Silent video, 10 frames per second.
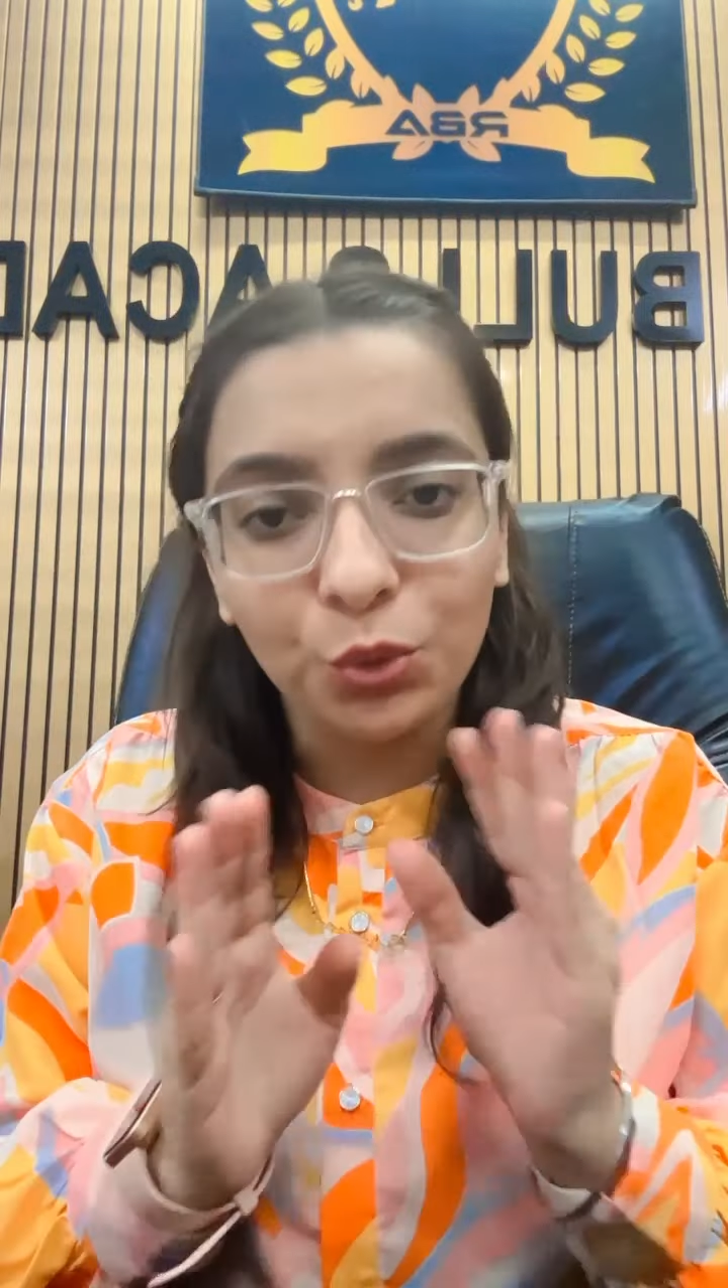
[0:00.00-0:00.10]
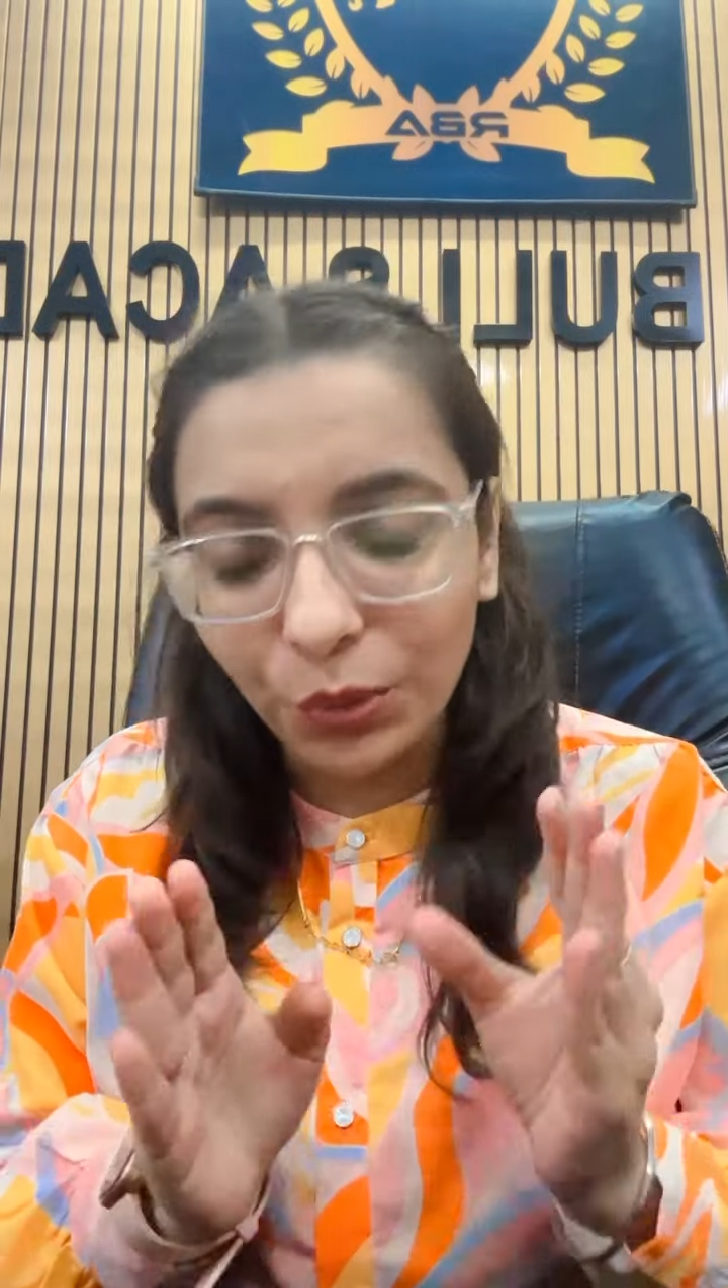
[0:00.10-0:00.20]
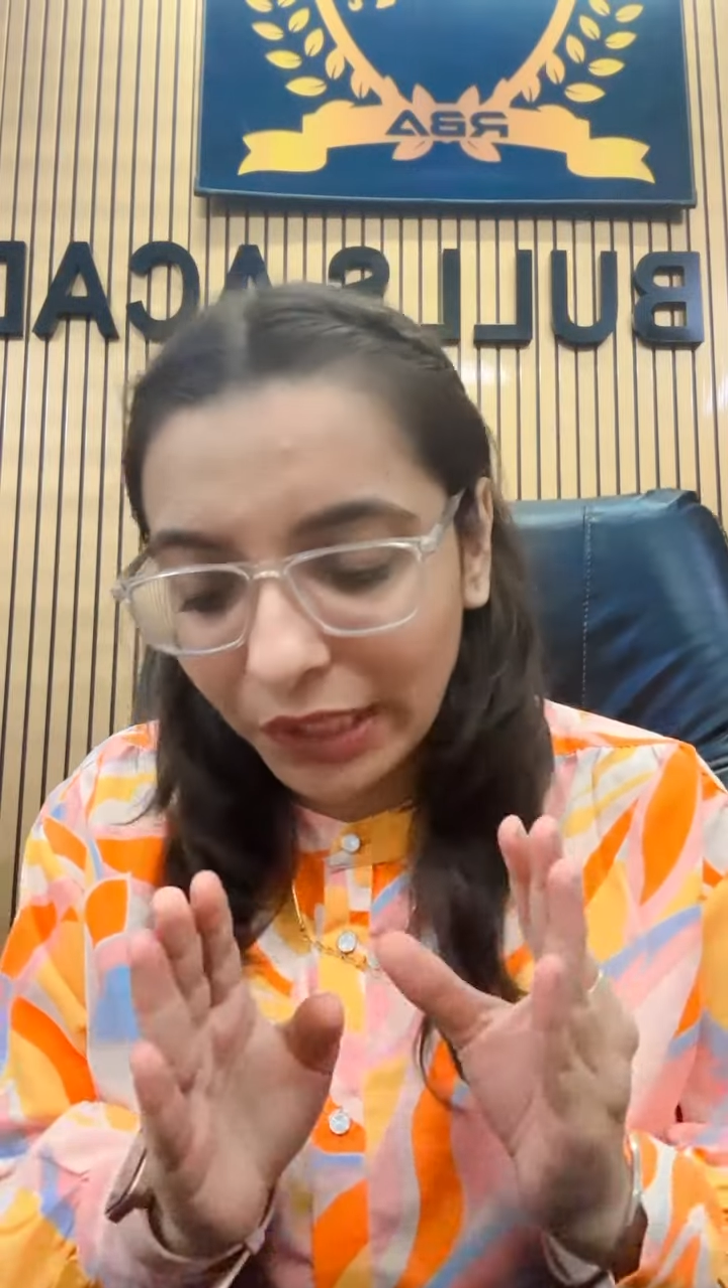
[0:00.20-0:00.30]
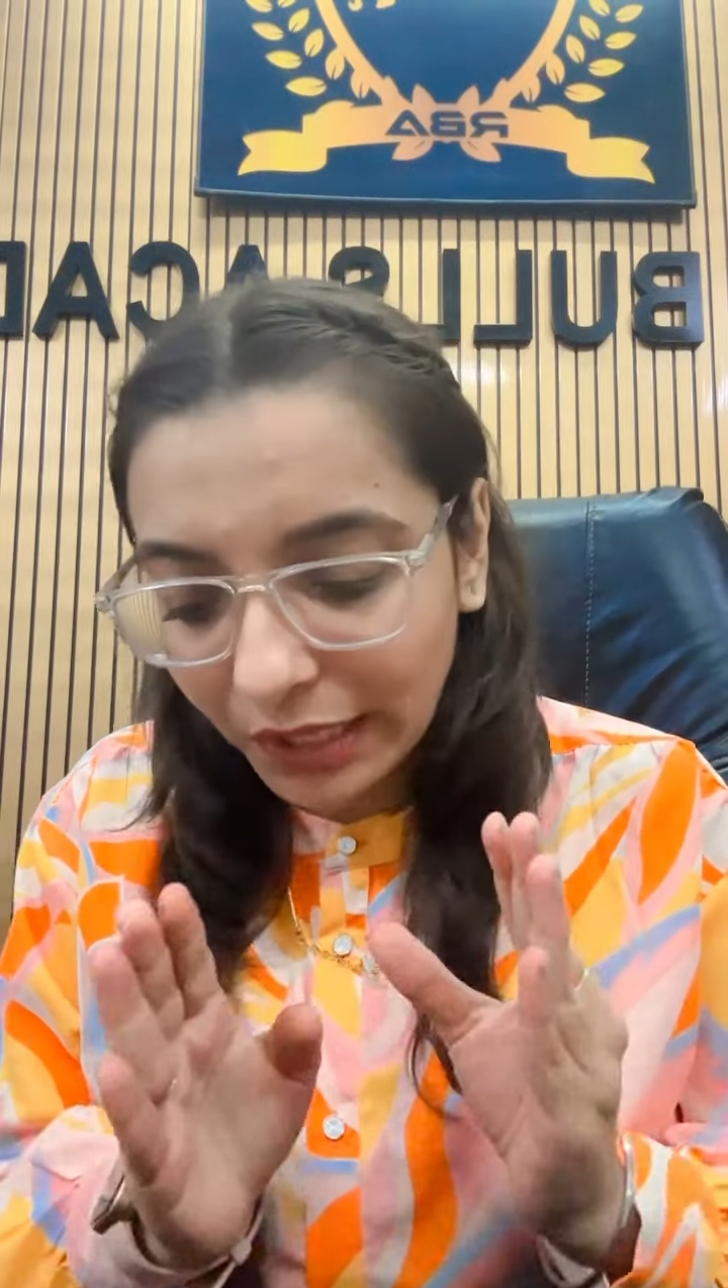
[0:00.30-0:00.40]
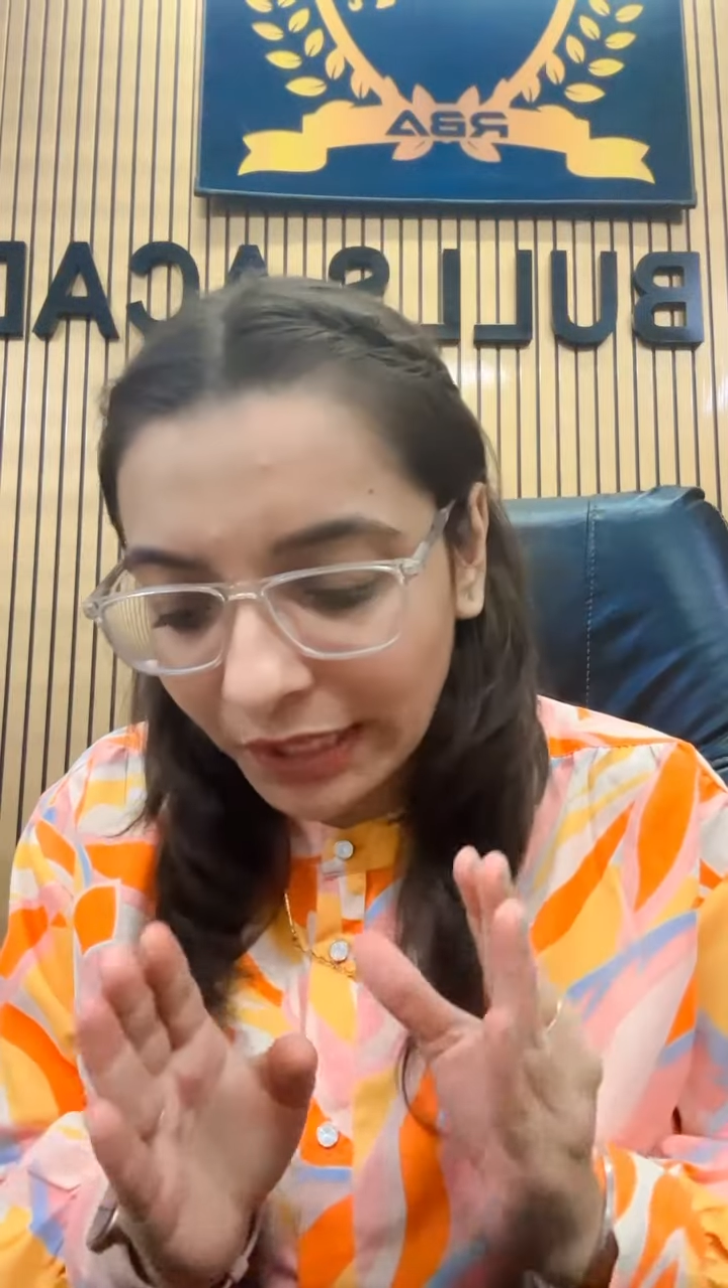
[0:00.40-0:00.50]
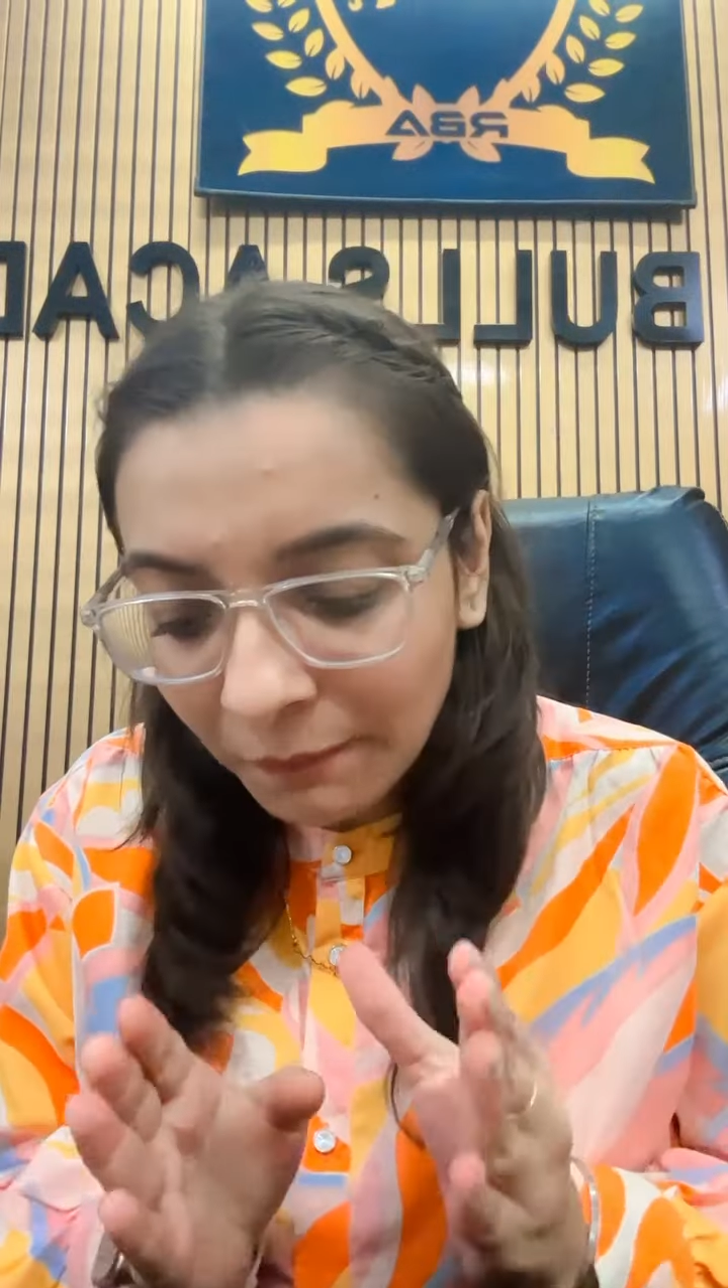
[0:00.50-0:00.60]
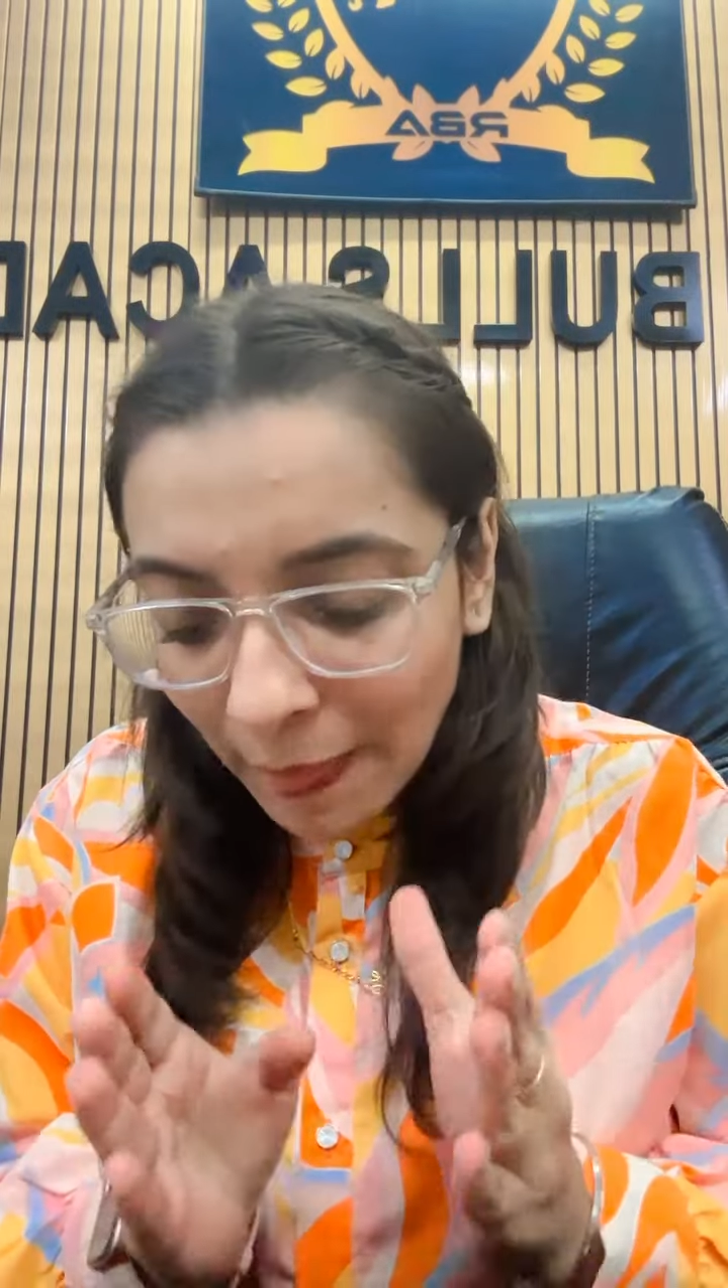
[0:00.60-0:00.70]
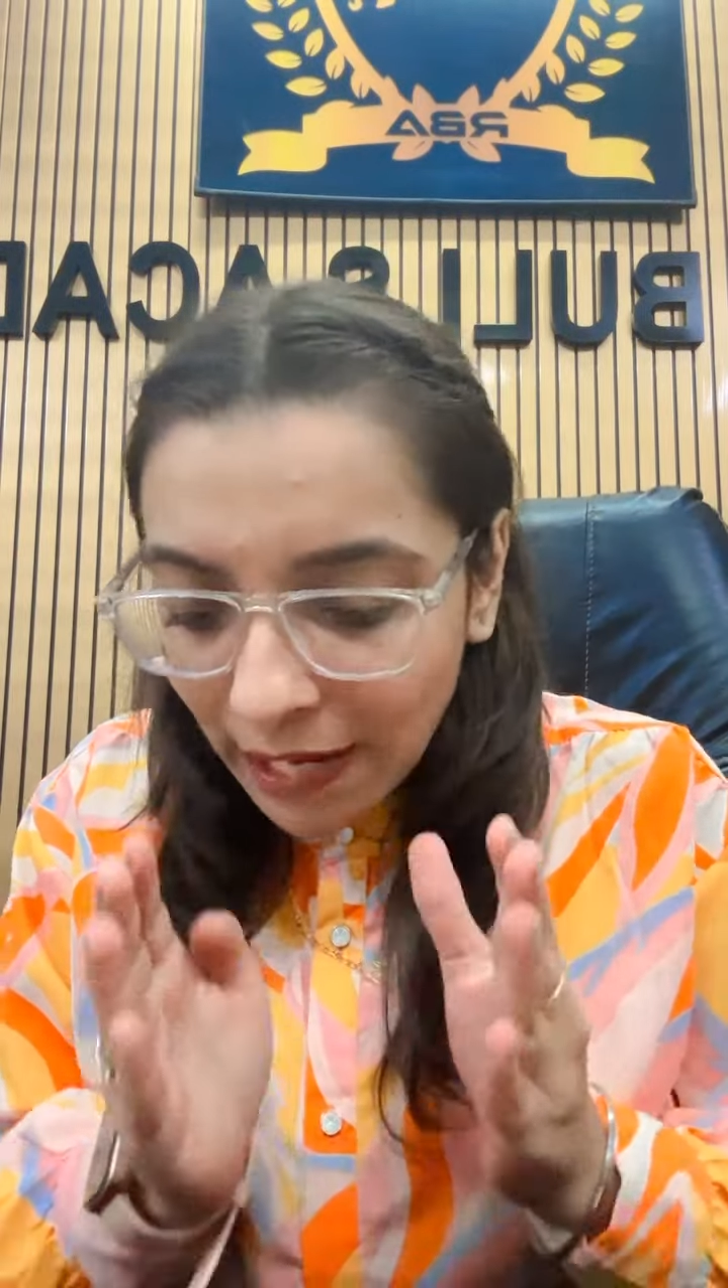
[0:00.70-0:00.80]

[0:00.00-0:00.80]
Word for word: शुरू नहीं करी